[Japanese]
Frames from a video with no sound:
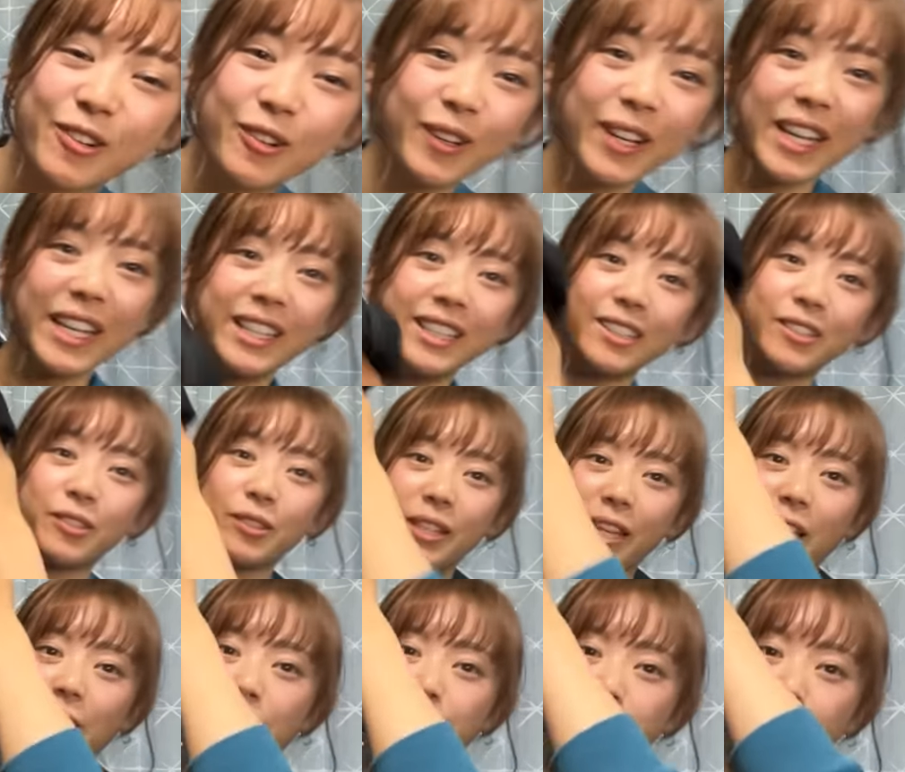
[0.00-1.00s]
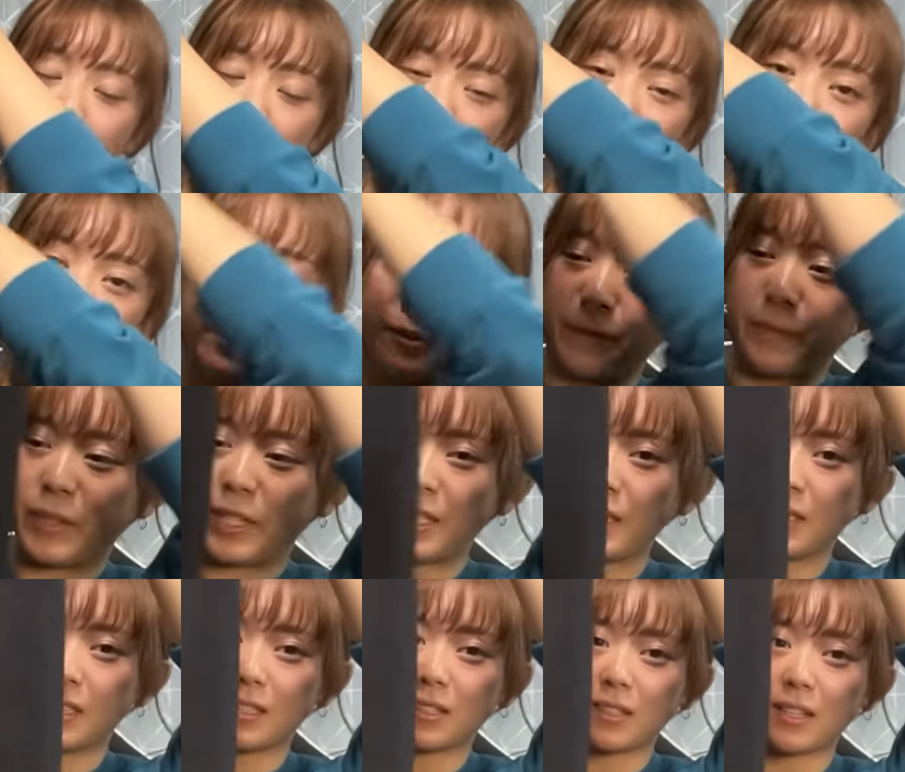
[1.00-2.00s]
これ1個で
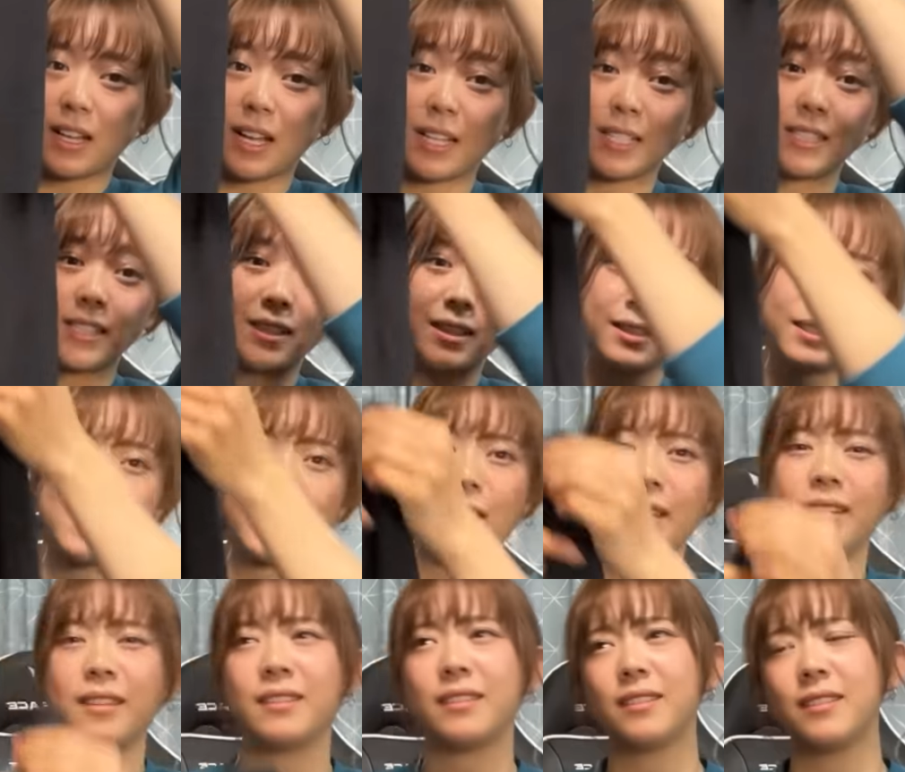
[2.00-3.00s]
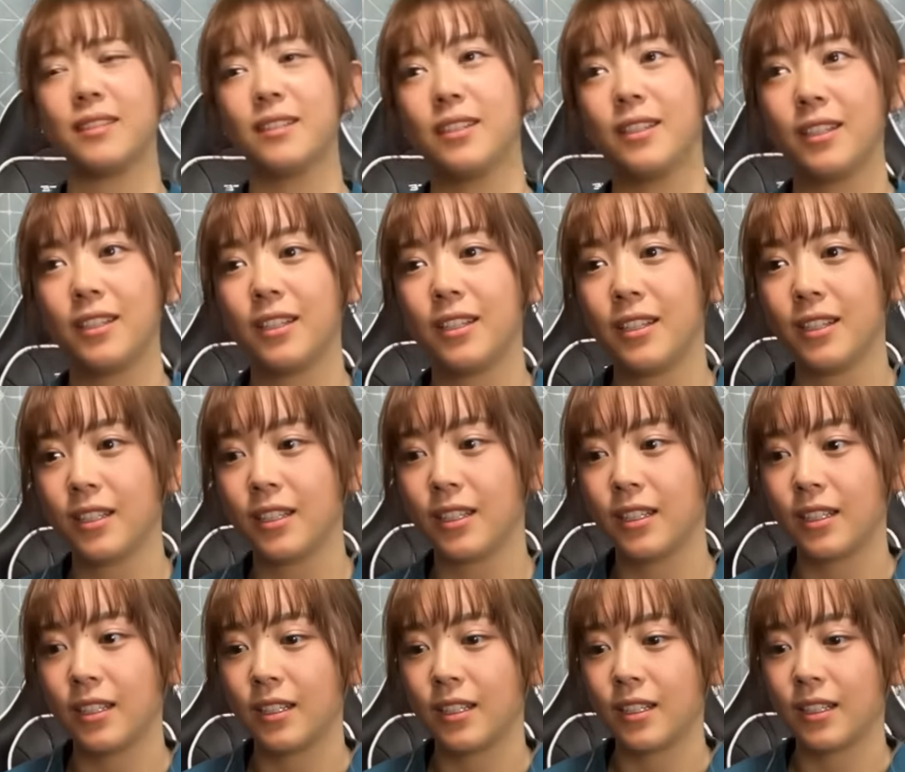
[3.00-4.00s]
8000
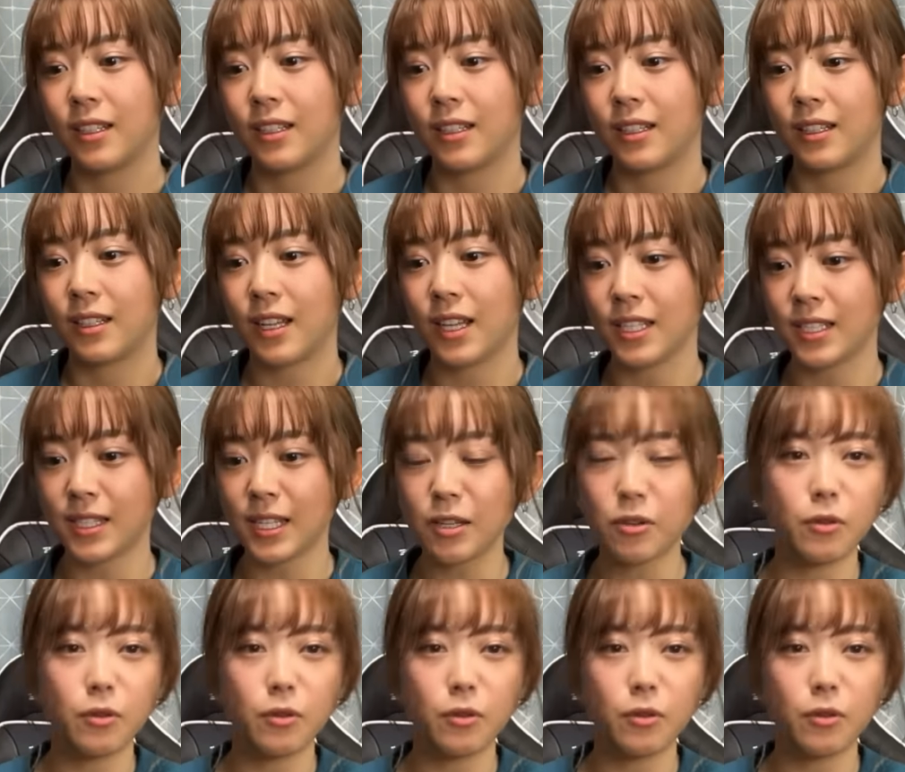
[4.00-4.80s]
8000